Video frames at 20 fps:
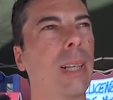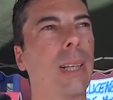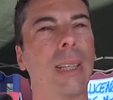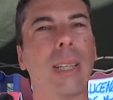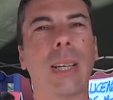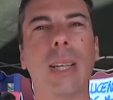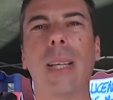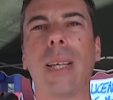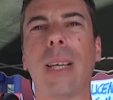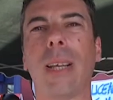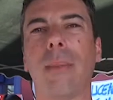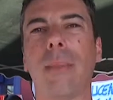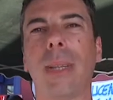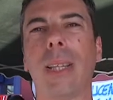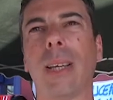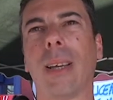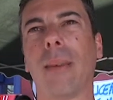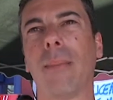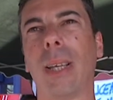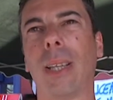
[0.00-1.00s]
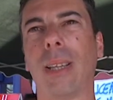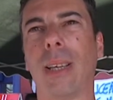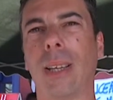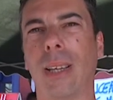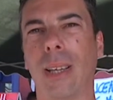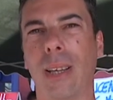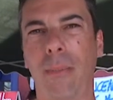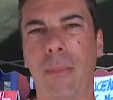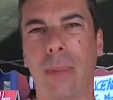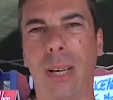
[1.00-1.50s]
Da lì chiaramente è cambiata
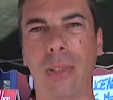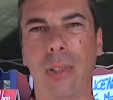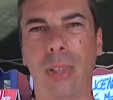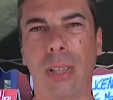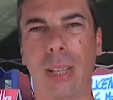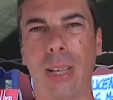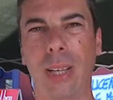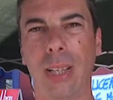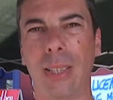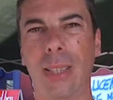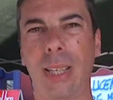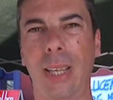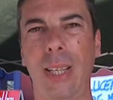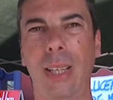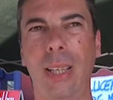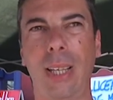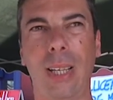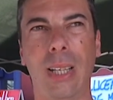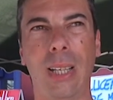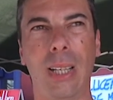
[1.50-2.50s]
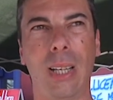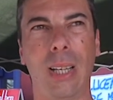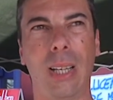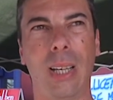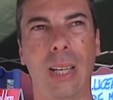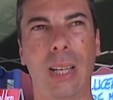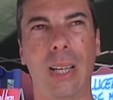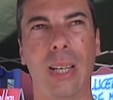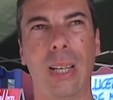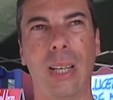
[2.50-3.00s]
anche l'immagine dell'azienda,
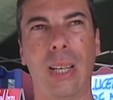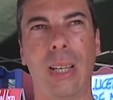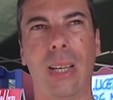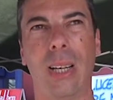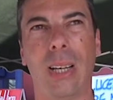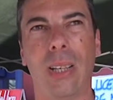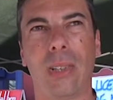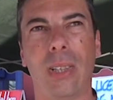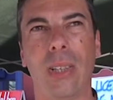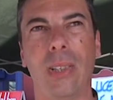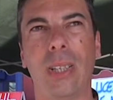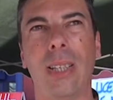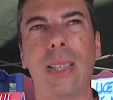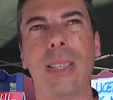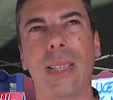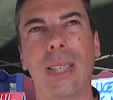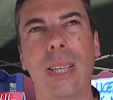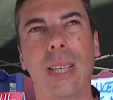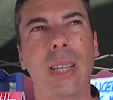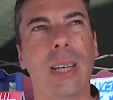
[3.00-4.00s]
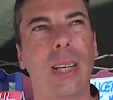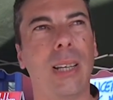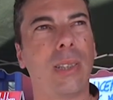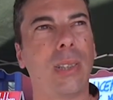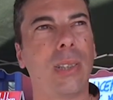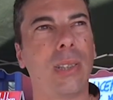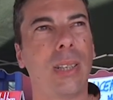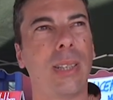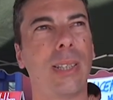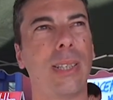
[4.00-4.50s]
la, la
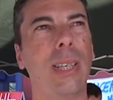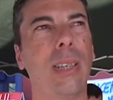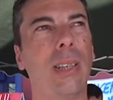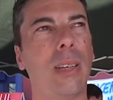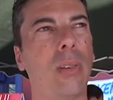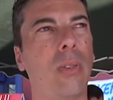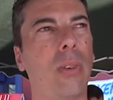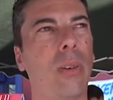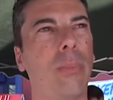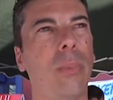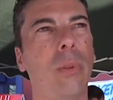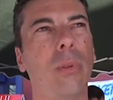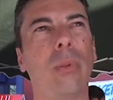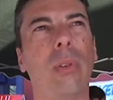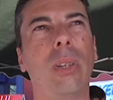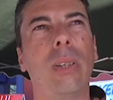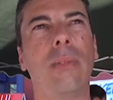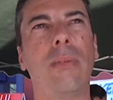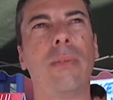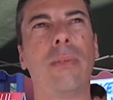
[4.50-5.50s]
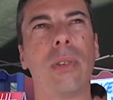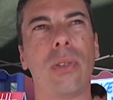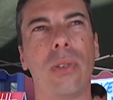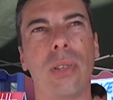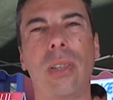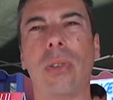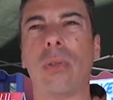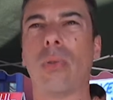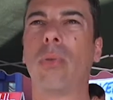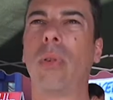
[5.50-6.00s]
stessa azienda non ha più
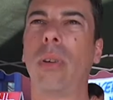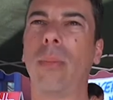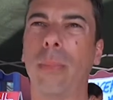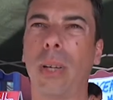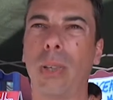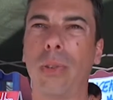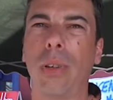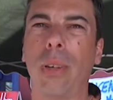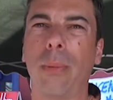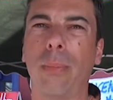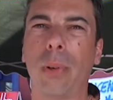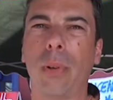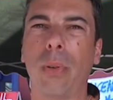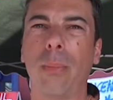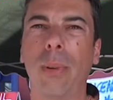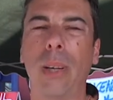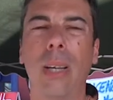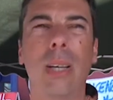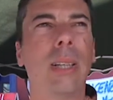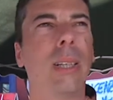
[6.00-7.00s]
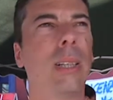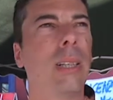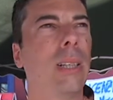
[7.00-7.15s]
investito sull'immagine propria,